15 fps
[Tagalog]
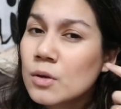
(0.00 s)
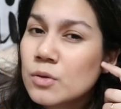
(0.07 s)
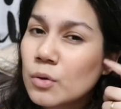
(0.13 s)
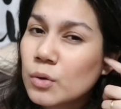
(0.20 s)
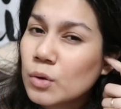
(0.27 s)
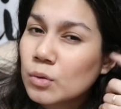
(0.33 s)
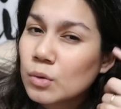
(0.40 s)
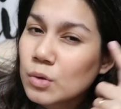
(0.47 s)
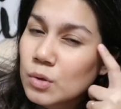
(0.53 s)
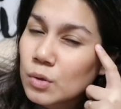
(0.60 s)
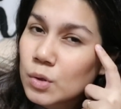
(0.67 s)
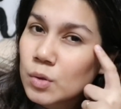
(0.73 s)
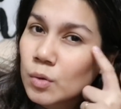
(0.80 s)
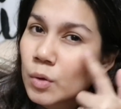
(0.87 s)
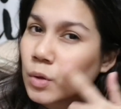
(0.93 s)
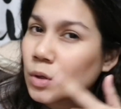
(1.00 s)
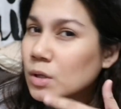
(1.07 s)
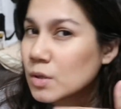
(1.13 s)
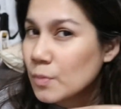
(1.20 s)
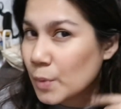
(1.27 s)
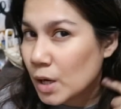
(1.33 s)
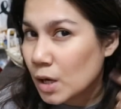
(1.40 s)
So yun, gustong gusto ko yun
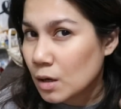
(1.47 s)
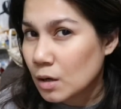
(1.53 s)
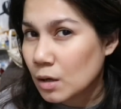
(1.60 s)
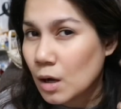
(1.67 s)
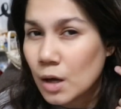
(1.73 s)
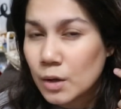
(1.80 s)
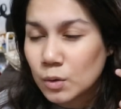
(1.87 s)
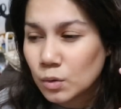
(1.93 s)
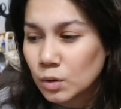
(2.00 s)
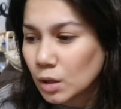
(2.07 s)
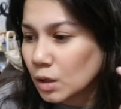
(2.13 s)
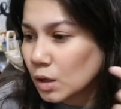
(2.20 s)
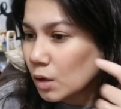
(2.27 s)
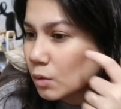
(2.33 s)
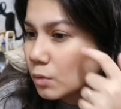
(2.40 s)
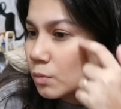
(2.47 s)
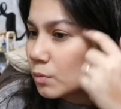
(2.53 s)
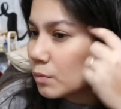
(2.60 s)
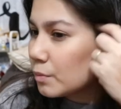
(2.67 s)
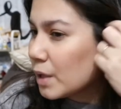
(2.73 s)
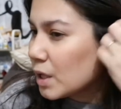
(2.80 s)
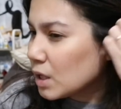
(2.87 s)
kasi parang ano, nagka,
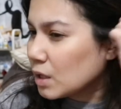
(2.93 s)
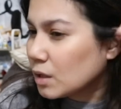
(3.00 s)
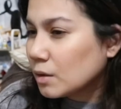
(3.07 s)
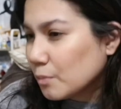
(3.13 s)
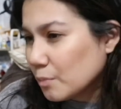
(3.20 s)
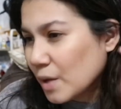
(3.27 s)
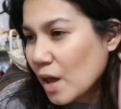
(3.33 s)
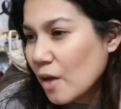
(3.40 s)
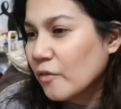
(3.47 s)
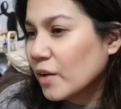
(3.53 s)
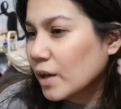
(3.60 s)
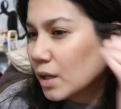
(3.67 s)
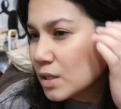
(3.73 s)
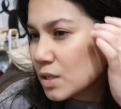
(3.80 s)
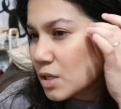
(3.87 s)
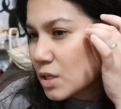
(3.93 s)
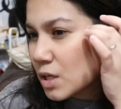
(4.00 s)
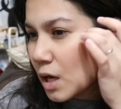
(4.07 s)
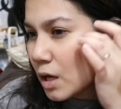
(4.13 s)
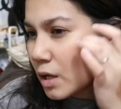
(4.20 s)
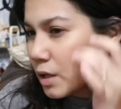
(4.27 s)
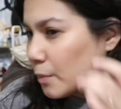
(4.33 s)
may, may effect kasi
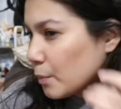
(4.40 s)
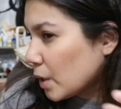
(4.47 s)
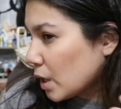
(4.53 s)
siya na